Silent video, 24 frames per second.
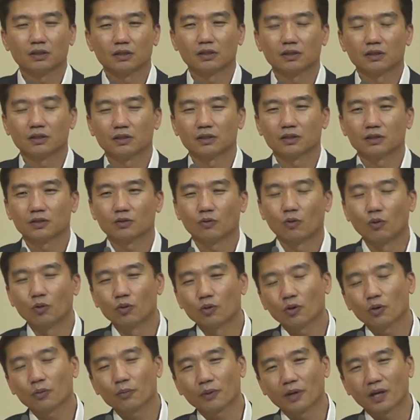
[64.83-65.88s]
어,
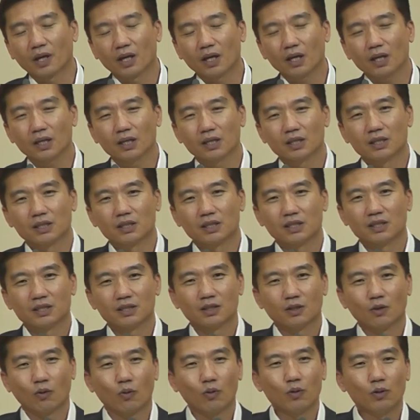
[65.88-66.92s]
공교롭게
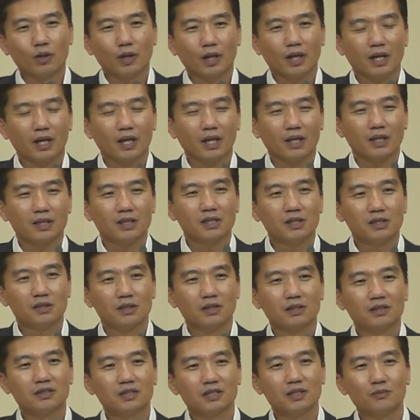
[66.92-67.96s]
올해
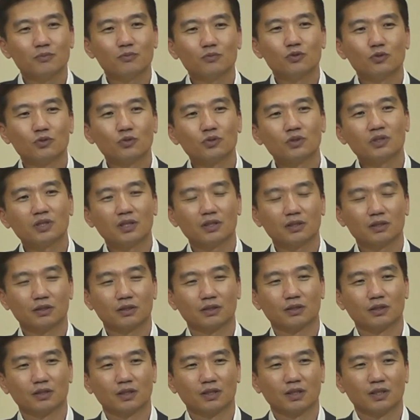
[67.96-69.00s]

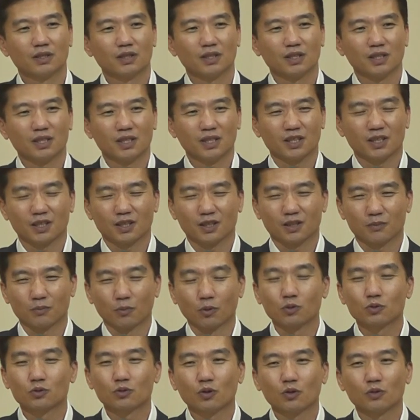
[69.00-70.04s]
2016년 이
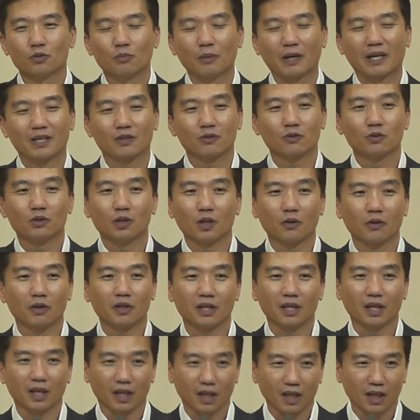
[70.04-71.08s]
보스턴 마라톤 대회
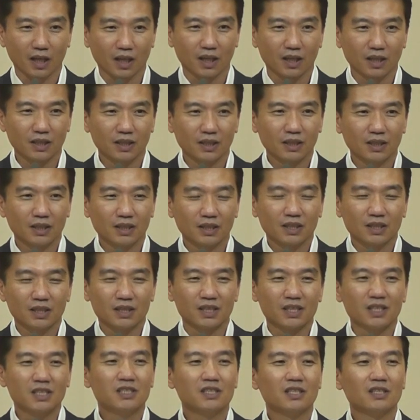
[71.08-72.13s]
때
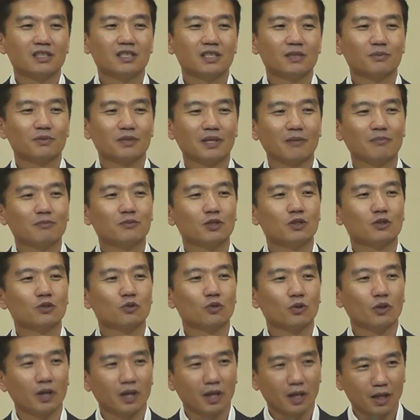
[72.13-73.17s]

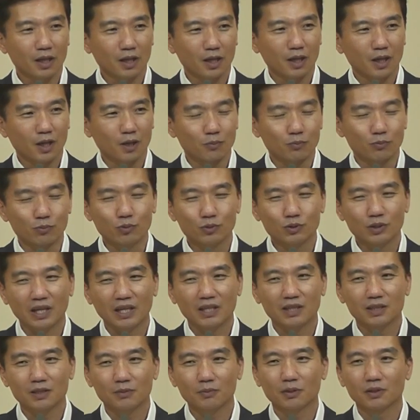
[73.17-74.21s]
2013년도에
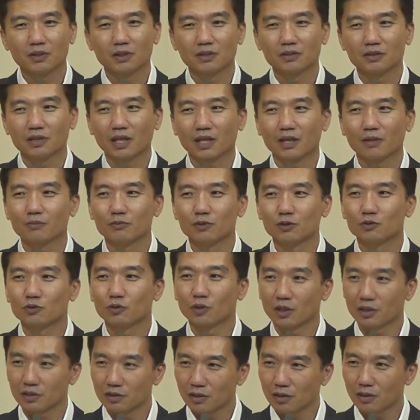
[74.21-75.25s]
부상을 입었던 사람들
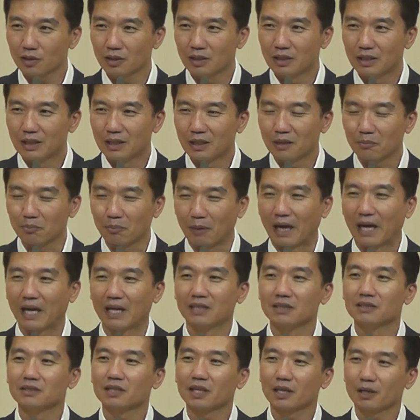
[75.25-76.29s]
중에서
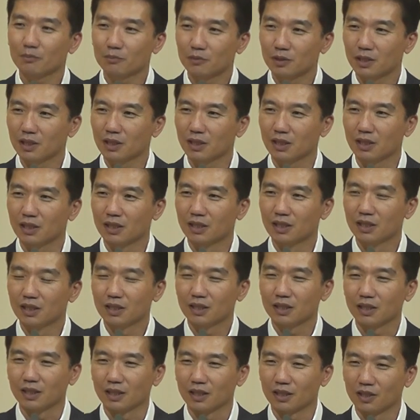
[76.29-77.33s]
많은 사람들이
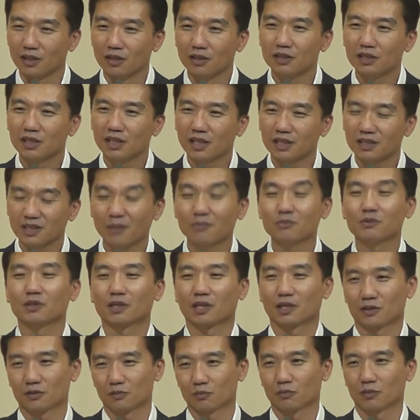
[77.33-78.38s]
예, 경기에
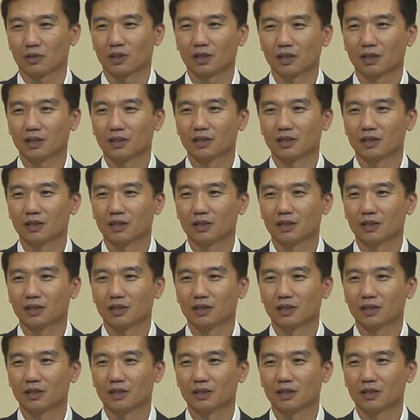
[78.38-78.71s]
참석했습니다.